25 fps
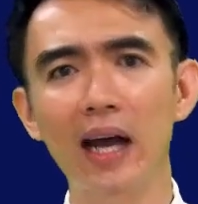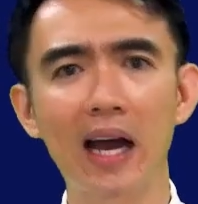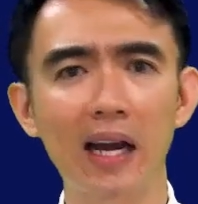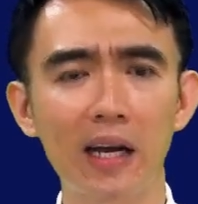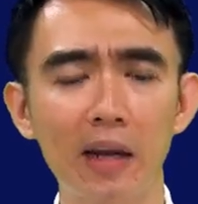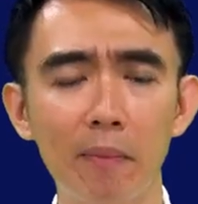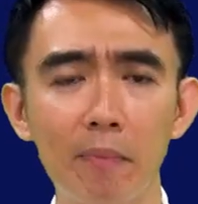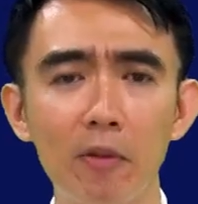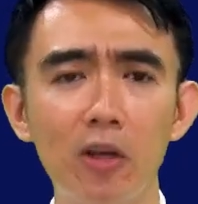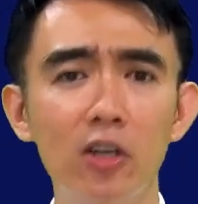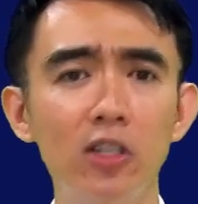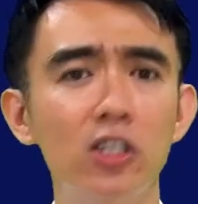การ
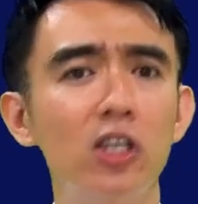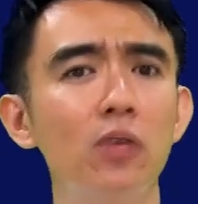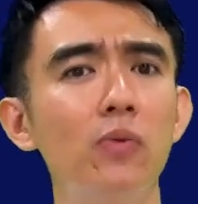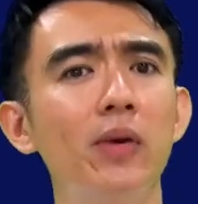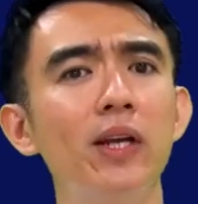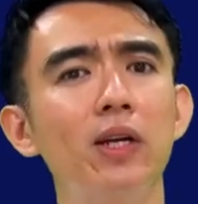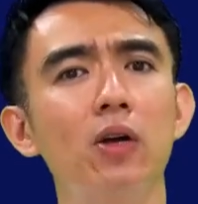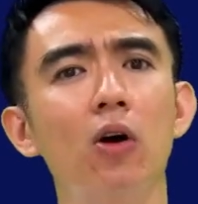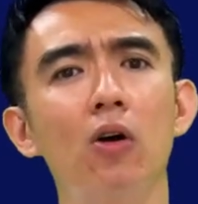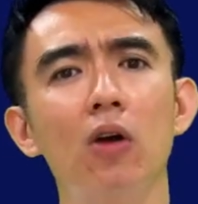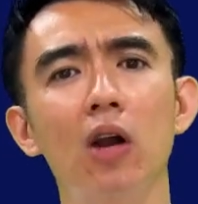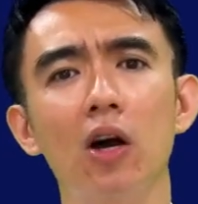ดำเนินชีวิ
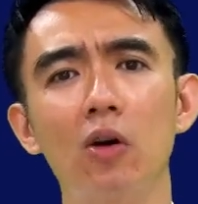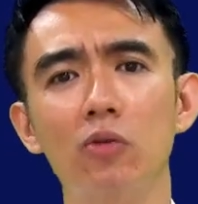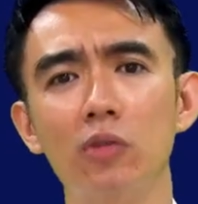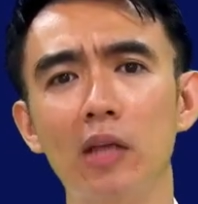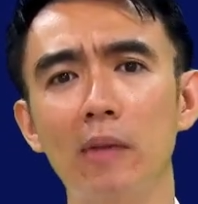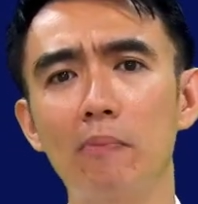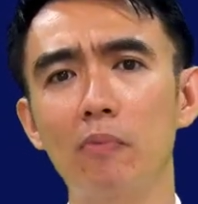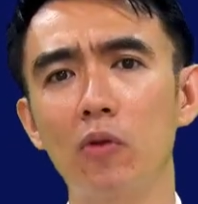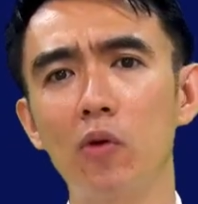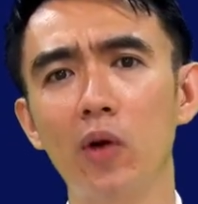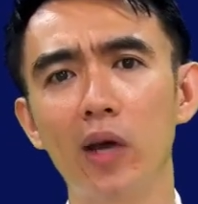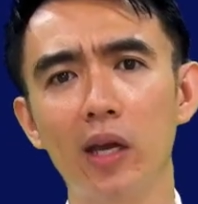ตของเราเต็
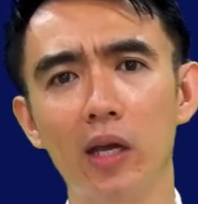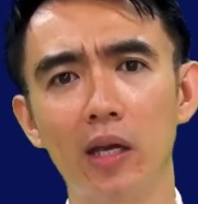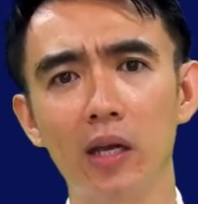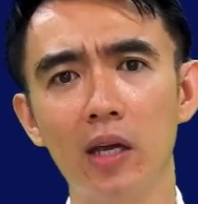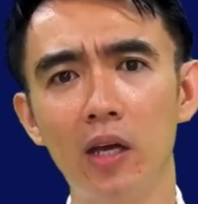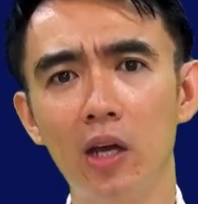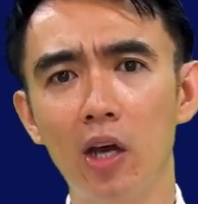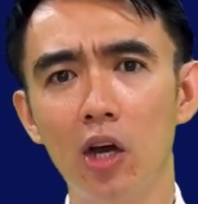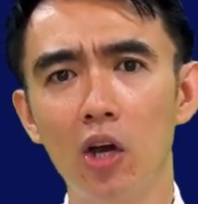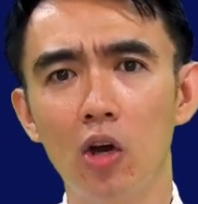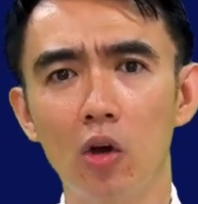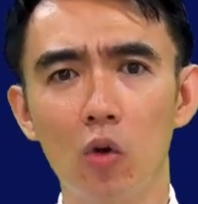มด้วย
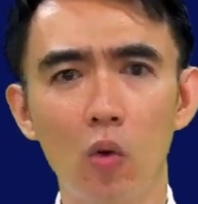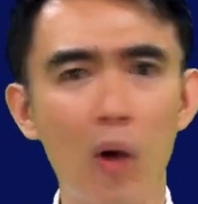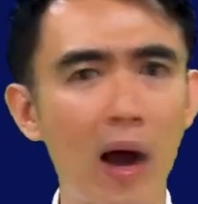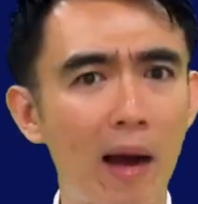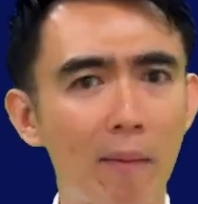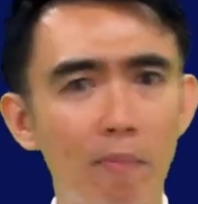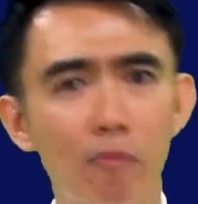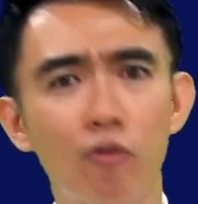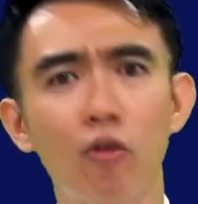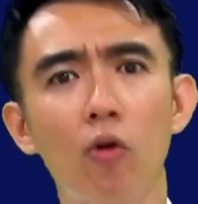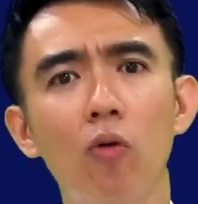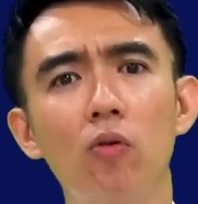ควา
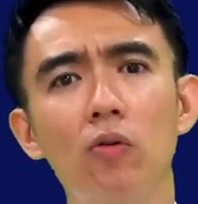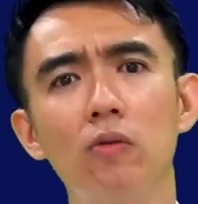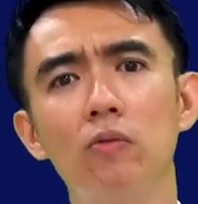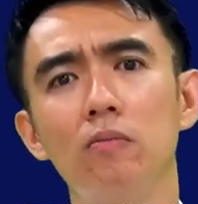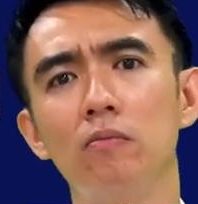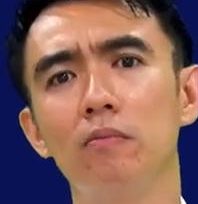มสุข